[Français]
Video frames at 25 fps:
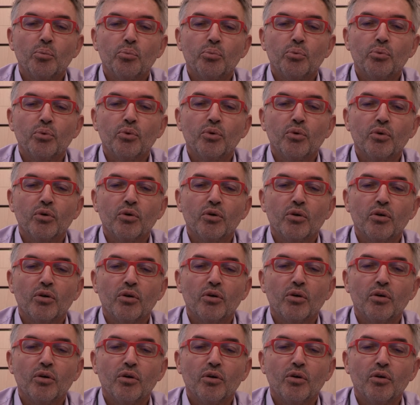pour
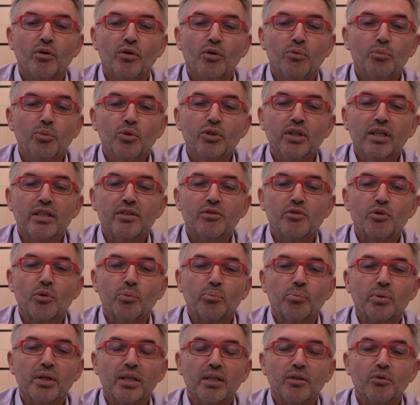euh, le
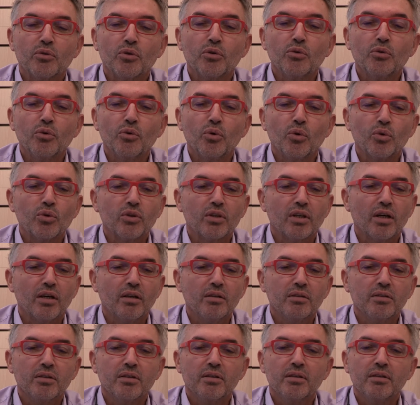modeste prix de
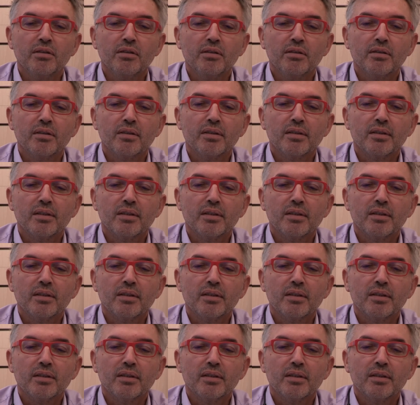1,30€